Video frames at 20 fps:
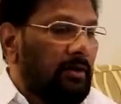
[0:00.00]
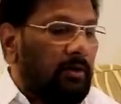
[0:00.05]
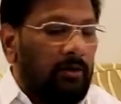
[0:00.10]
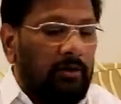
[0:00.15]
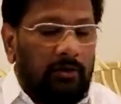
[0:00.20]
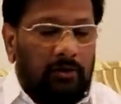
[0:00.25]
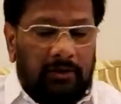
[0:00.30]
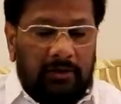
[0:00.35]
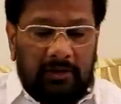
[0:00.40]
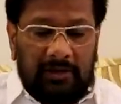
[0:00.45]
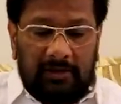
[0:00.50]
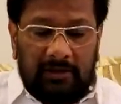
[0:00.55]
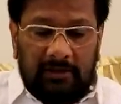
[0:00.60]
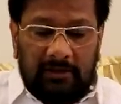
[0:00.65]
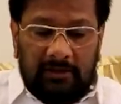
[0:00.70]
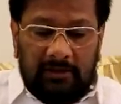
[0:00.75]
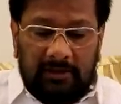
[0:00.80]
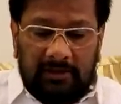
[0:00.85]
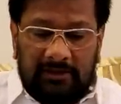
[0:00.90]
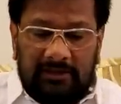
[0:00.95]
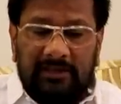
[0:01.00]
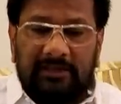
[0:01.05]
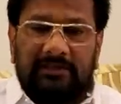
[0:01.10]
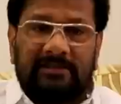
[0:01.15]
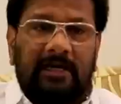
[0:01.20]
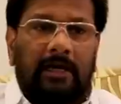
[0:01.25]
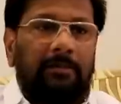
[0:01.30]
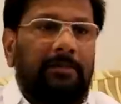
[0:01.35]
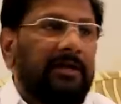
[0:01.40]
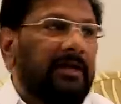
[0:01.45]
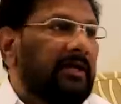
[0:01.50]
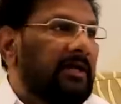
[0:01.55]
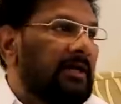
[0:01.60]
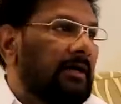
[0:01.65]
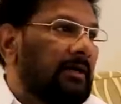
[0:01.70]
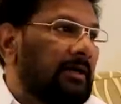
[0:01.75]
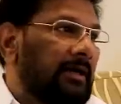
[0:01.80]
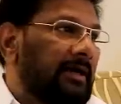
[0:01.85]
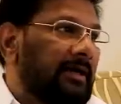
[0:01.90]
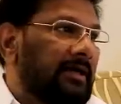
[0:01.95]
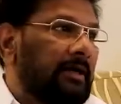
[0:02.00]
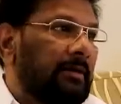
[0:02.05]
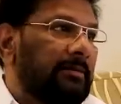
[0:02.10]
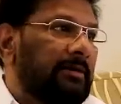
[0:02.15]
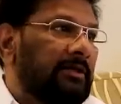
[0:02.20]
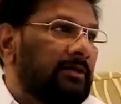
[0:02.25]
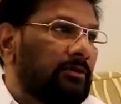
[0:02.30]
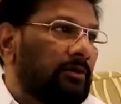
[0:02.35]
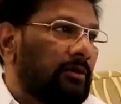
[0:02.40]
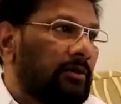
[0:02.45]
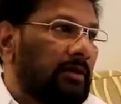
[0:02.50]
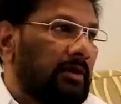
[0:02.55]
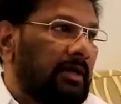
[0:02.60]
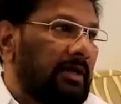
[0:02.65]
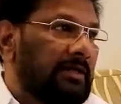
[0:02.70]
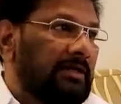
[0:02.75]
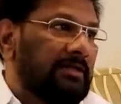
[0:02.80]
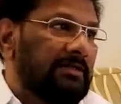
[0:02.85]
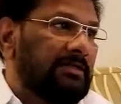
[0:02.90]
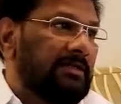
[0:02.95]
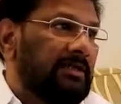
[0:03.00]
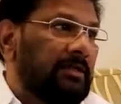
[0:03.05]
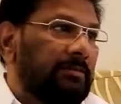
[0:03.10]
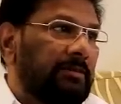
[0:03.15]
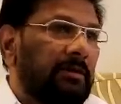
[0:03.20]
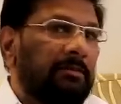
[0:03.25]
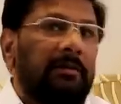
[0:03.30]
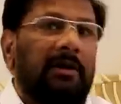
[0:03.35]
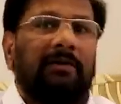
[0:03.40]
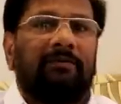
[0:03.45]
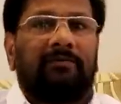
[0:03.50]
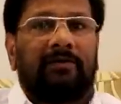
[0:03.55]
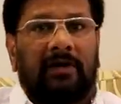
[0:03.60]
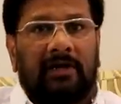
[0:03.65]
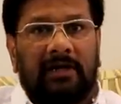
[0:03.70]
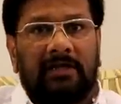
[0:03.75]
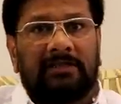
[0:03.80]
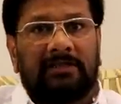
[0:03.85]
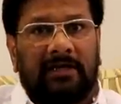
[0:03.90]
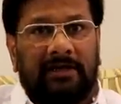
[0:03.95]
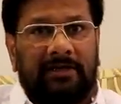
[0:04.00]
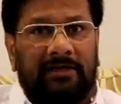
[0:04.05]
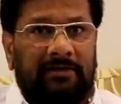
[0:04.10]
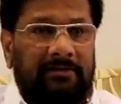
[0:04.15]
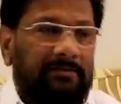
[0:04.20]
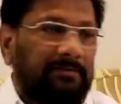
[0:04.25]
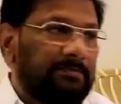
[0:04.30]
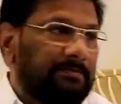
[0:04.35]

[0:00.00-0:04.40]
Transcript: और ये तीन चार महीने का लेट का बिल तो इलेक्ट्रिसिटी बिल माफ़ करना चाहिए